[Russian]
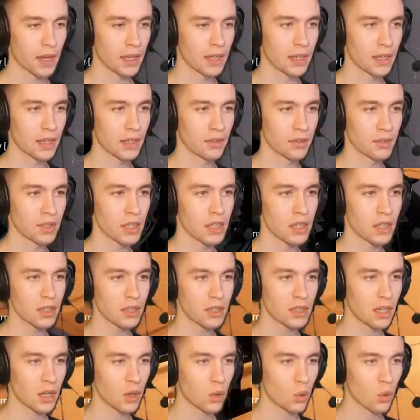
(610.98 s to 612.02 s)
А в ней
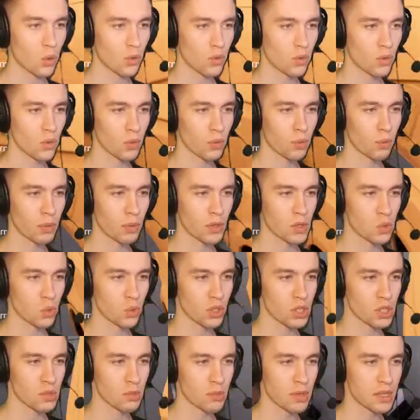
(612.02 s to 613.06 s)
нет никакого, по
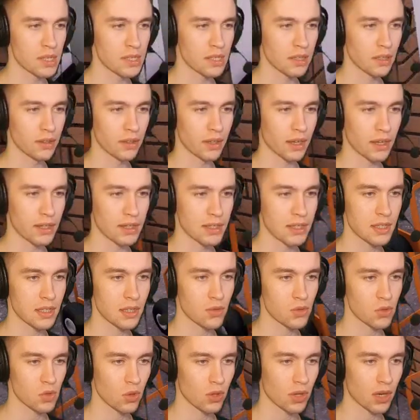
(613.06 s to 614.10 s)
сути, смысла. На
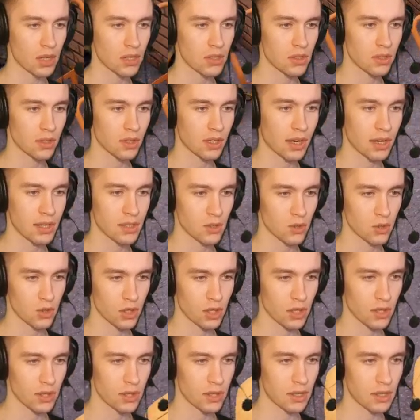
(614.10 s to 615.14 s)
картинках все крас
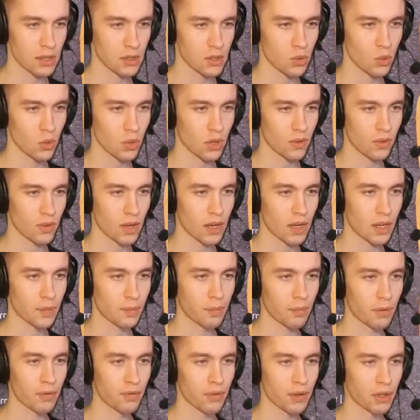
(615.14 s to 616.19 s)
красочно и здорово, а
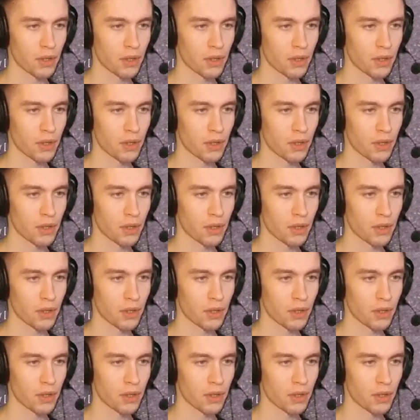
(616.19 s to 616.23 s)
по